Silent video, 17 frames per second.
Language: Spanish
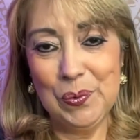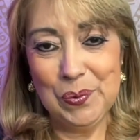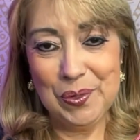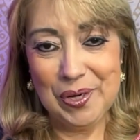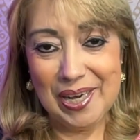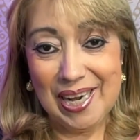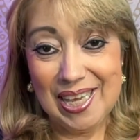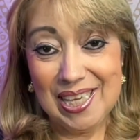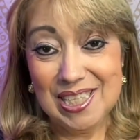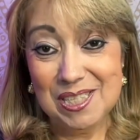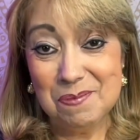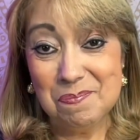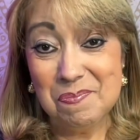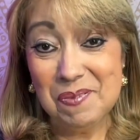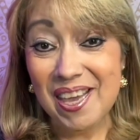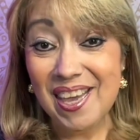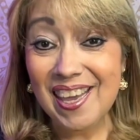
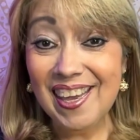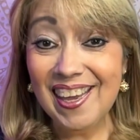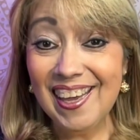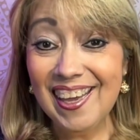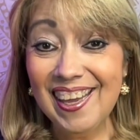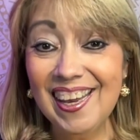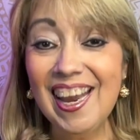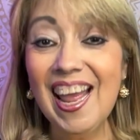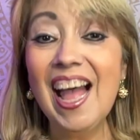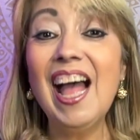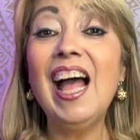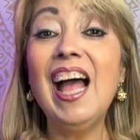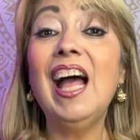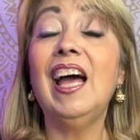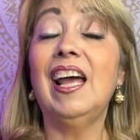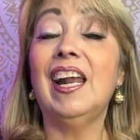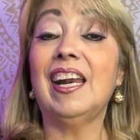
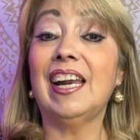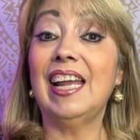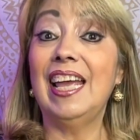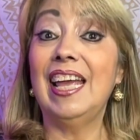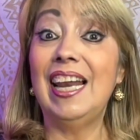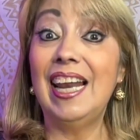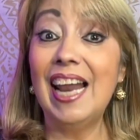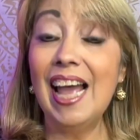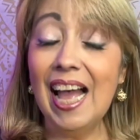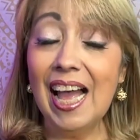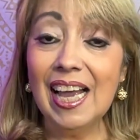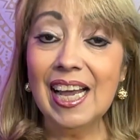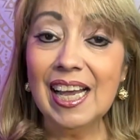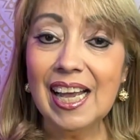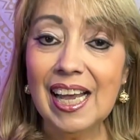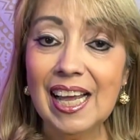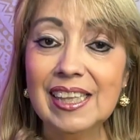Respira,
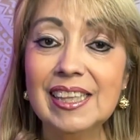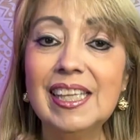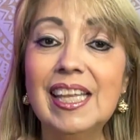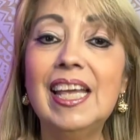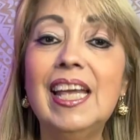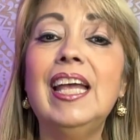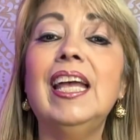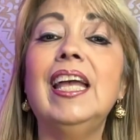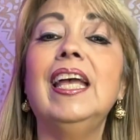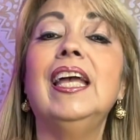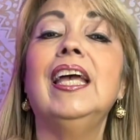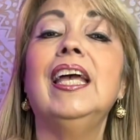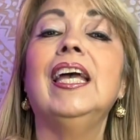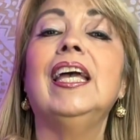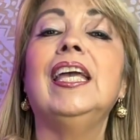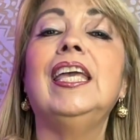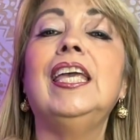relájate
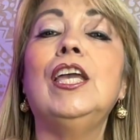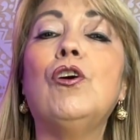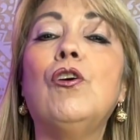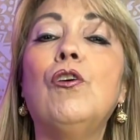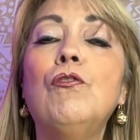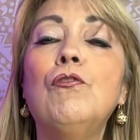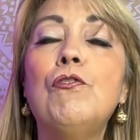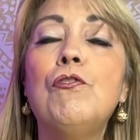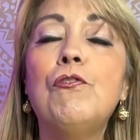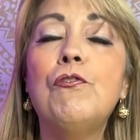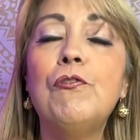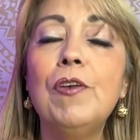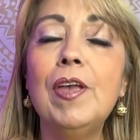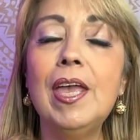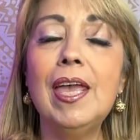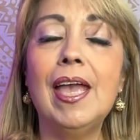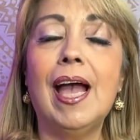y
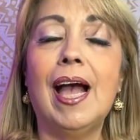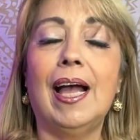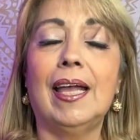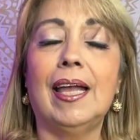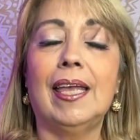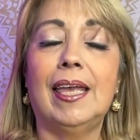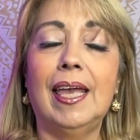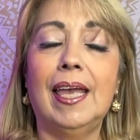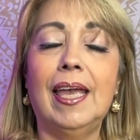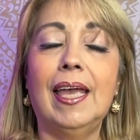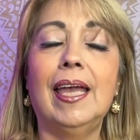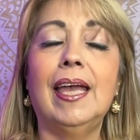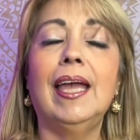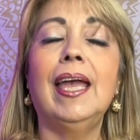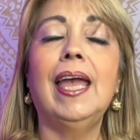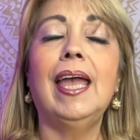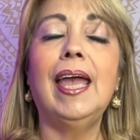confía
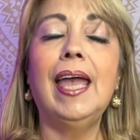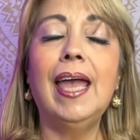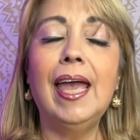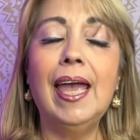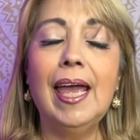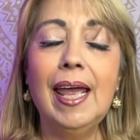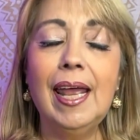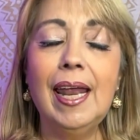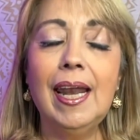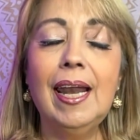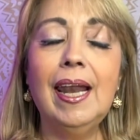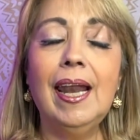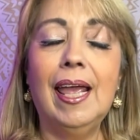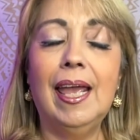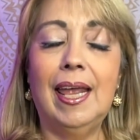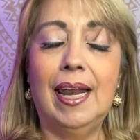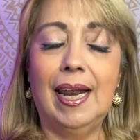que Él,
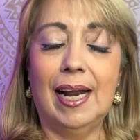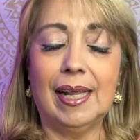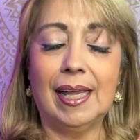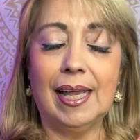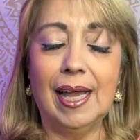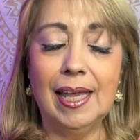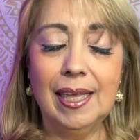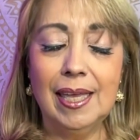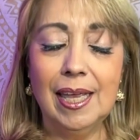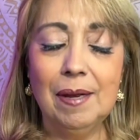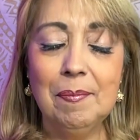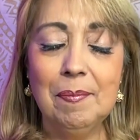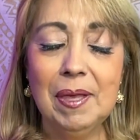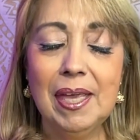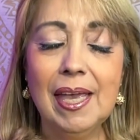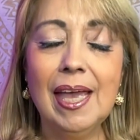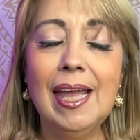el Arcángel
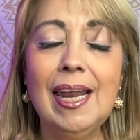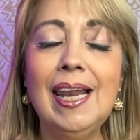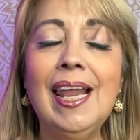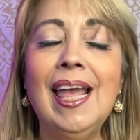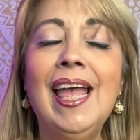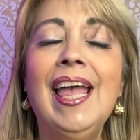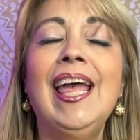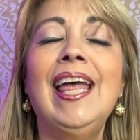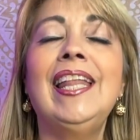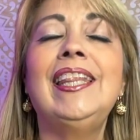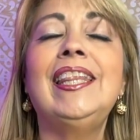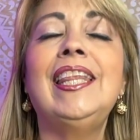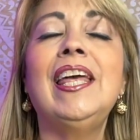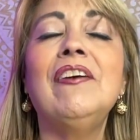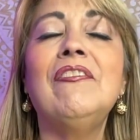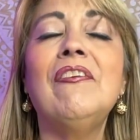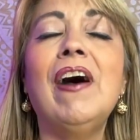Miguel,
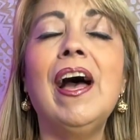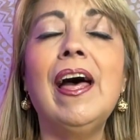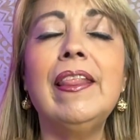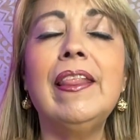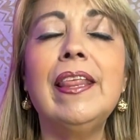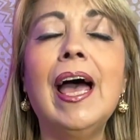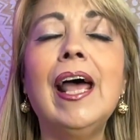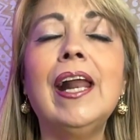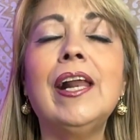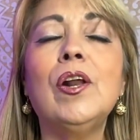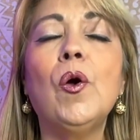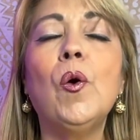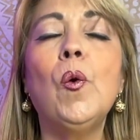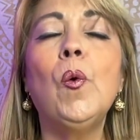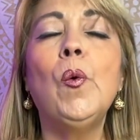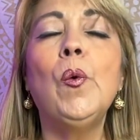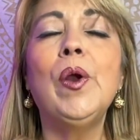te va a dar
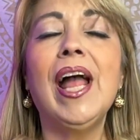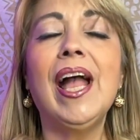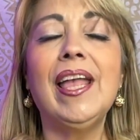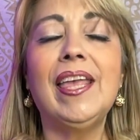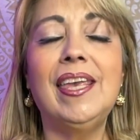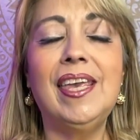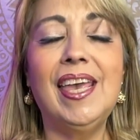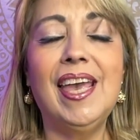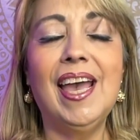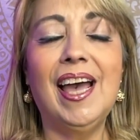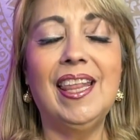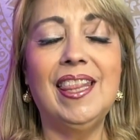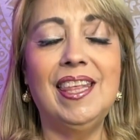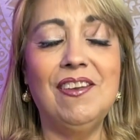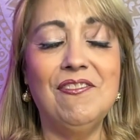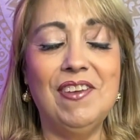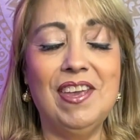una guía
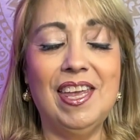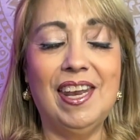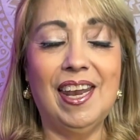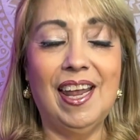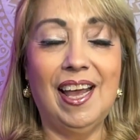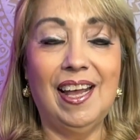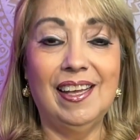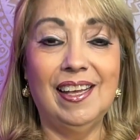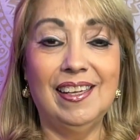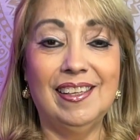divina.